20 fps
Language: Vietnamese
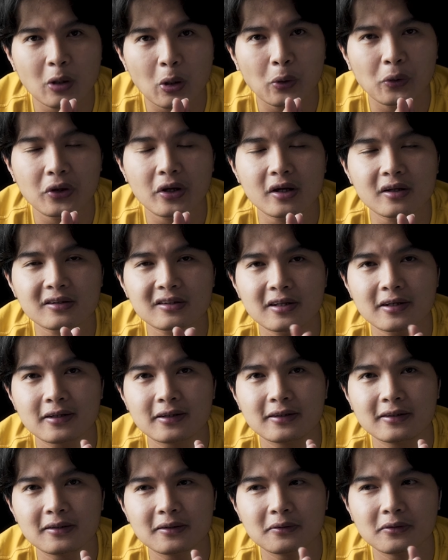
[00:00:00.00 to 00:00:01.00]
rồi á thì
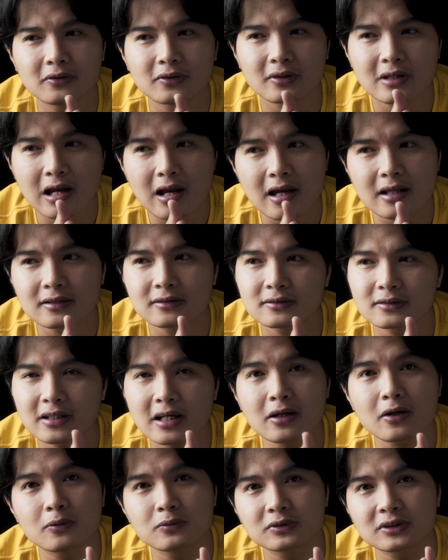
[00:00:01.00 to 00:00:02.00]
các anh
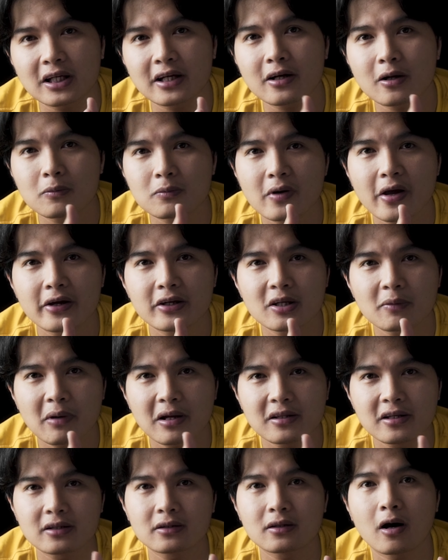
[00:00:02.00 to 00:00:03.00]
chắc cũng sẽ không để cho
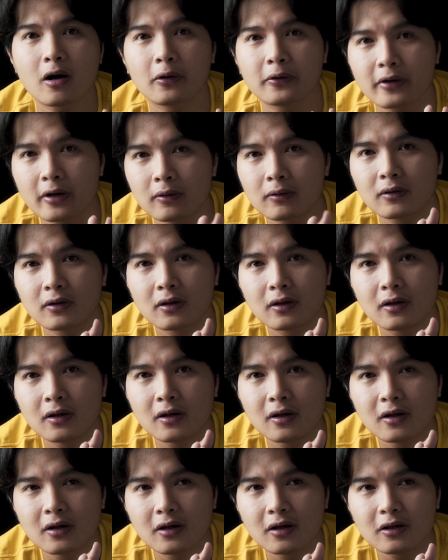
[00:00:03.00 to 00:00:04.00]
bạn thiệt thòi đâu
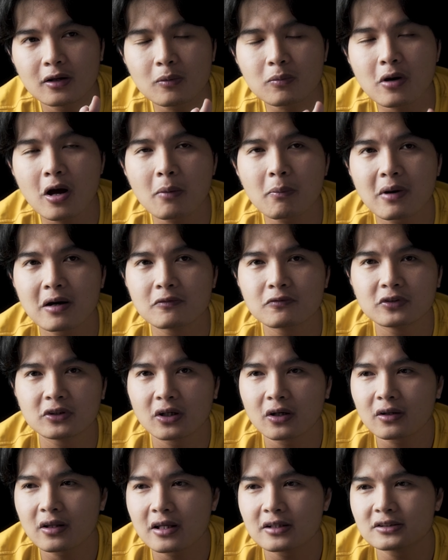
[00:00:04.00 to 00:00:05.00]
lúc đó bạn
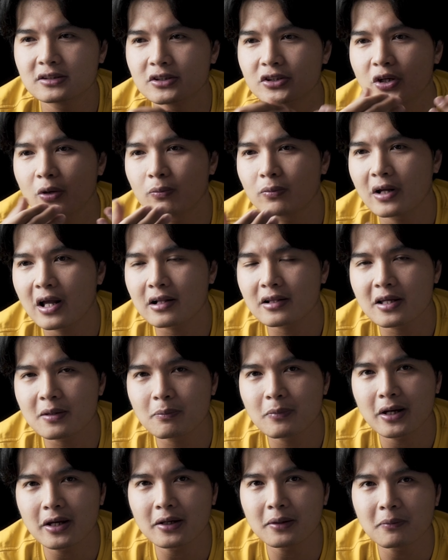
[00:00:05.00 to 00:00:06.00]
vừa có thể sử dụng các thiết
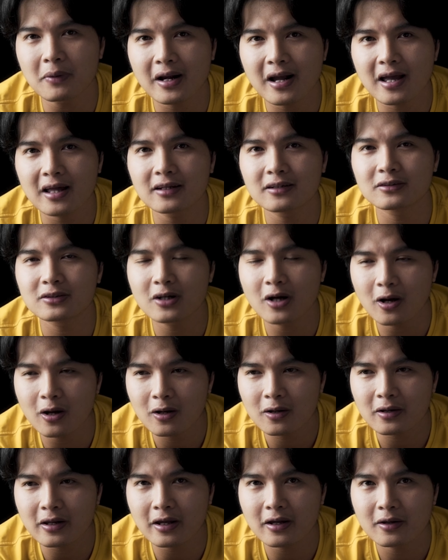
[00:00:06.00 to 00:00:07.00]
bị mà các anh
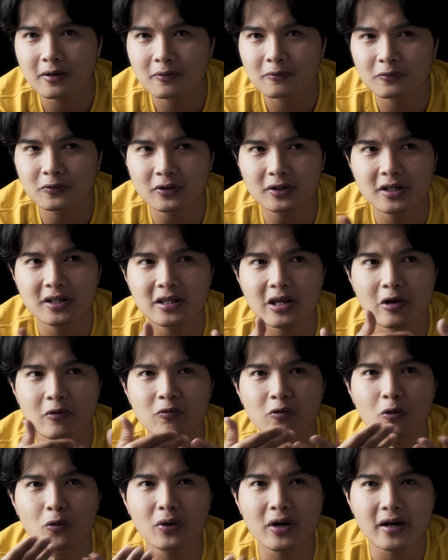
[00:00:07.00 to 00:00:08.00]
có nè vừa đi theo
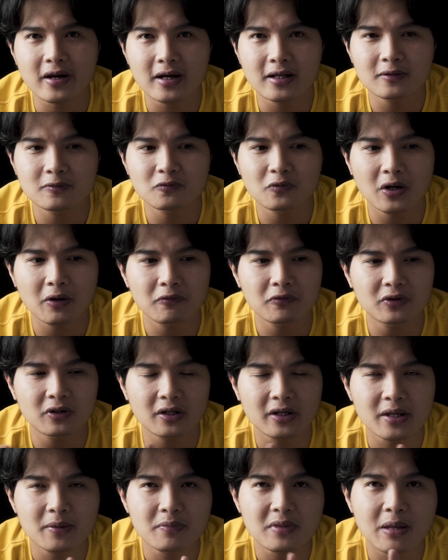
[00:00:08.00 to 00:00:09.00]
phụ các anh và vừa
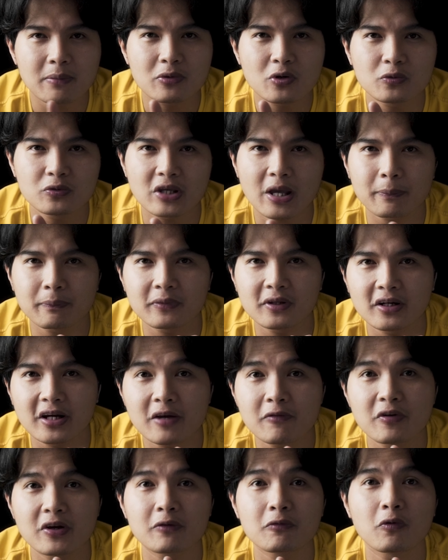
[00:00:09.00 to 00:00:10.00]
kiếm thêm thu nhập từ
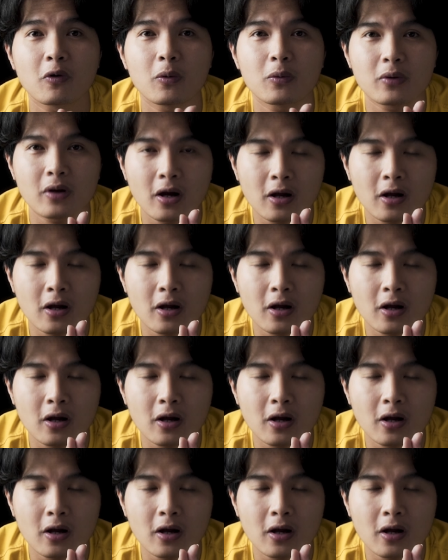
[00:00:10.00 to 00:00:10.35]
cái việc phụ